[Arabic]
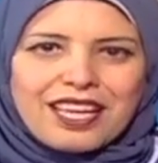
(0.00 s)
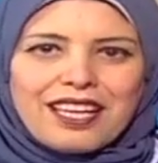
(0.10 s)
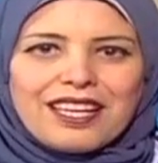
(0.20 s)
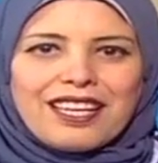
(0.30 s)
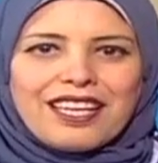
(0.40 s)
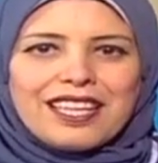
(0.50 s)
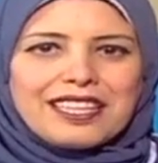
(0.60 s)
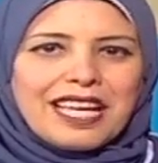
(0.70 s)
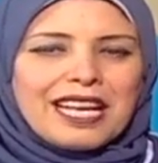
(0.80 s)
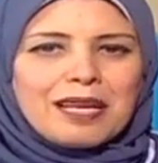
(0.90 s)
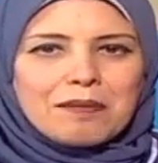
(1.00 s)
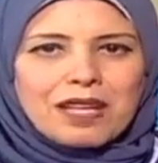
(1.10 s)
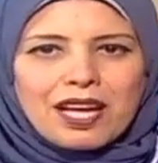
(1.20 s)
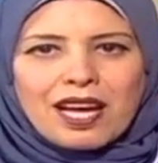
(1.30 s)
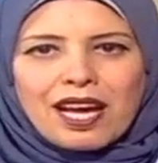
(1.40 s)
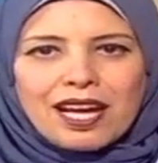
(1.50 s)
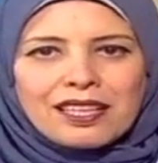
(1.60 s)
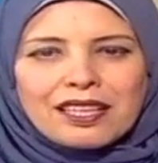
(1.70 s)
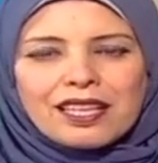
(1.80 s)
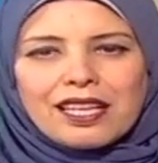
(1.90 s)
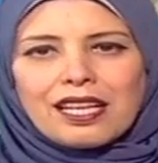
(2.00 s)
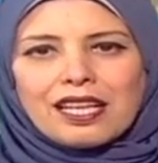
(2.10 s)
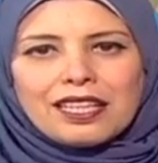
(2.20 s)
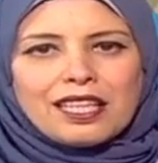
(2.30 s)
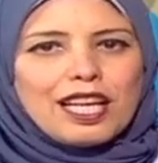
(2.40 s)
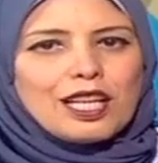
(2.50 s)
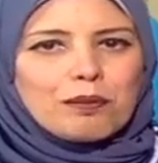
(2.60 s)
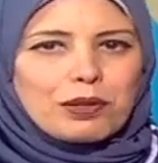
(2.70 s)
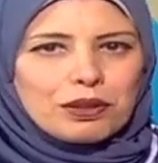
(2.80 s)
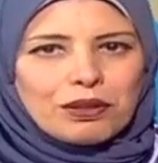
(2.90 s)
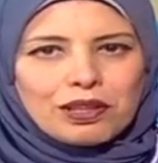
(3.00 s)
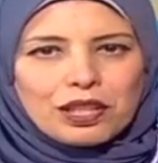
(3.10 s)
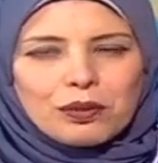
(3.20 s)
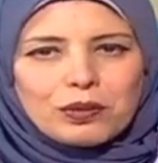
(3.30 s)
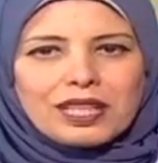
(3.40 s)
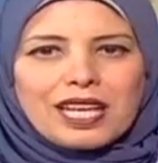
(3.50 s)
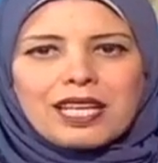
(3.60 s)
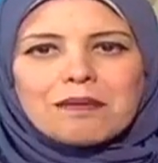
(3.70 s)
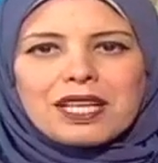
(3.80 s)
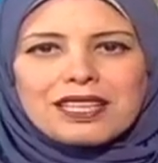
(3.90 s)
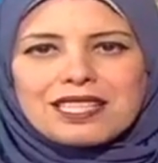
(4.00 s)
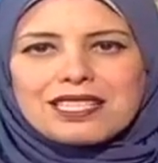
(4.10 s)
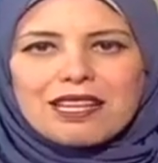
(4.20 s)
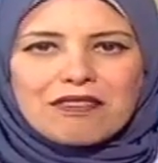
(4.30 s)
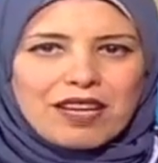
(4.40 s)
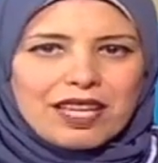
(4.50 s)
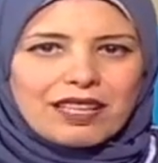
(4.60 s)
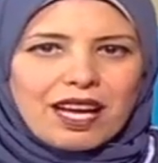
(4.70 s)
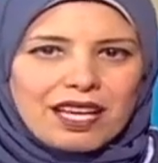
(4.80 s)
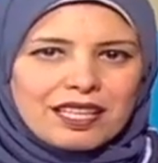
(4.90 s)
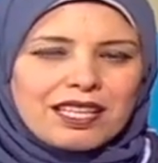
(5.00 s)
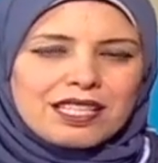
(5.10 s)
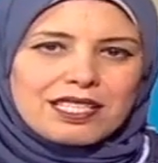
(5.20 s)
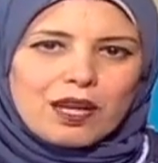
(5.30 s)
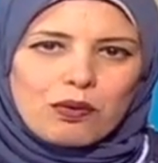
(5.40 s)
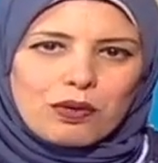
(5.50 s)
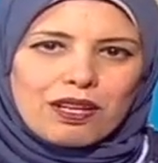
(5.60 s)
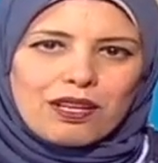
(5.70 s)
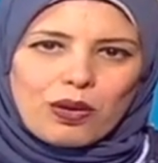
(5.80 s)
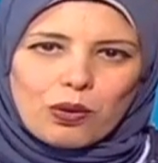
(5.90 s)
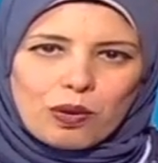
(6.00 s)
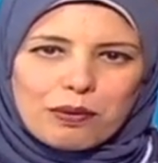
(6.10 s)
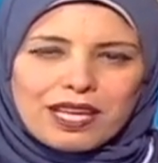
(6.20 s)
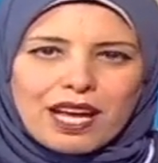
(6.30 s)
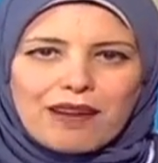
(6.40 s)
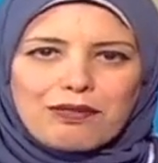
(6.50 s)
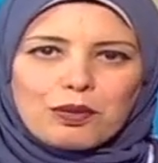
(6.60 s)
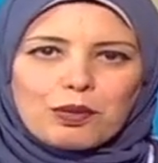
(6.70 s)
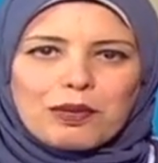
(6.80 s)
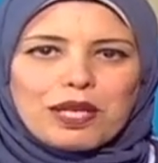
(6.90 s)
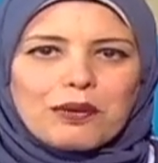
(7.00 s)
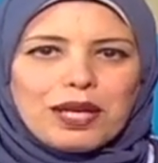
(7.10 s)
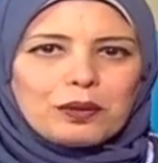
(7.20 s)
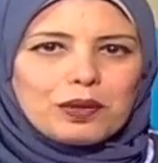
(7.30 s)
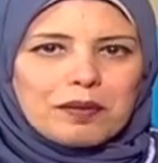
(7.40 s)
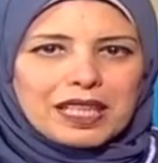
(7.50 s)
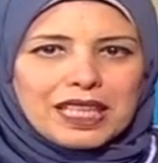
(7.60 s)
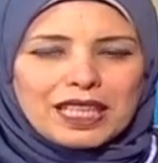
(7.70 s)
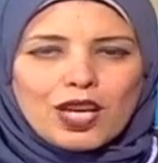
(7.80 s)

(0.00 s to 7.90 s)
آه، اتكلمنا عن الاحتلال البريطاني واتكلمنا الدرس اللي فات عن ثورة العرابية 1881